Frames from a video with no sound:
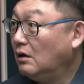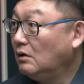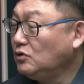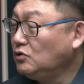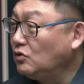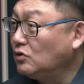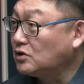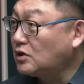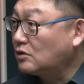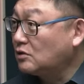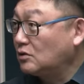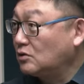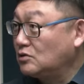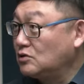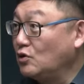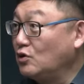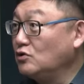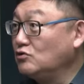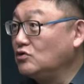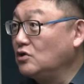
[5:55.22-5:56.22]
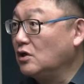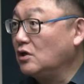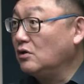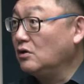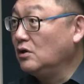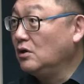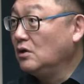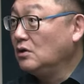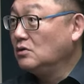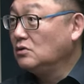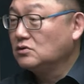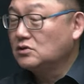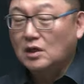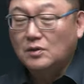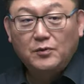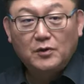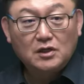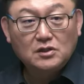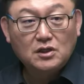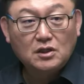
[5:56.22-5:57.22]
이걸 딱 정해주잖아요.
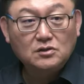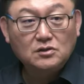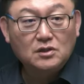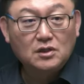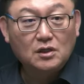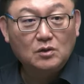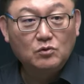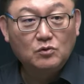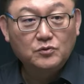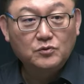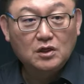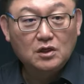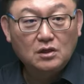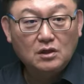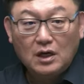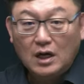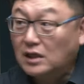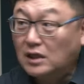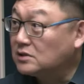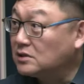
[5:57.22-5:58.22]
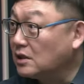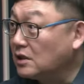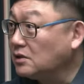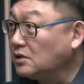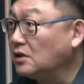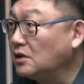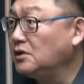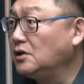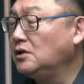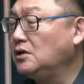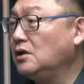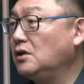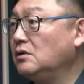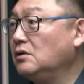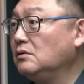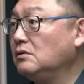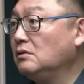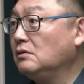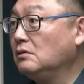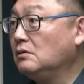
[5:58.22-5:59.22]
작별하지 않는다고 뭡니까? 학살에 대한
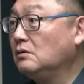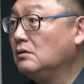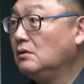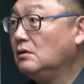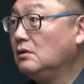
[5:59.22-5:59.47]
얘기예요.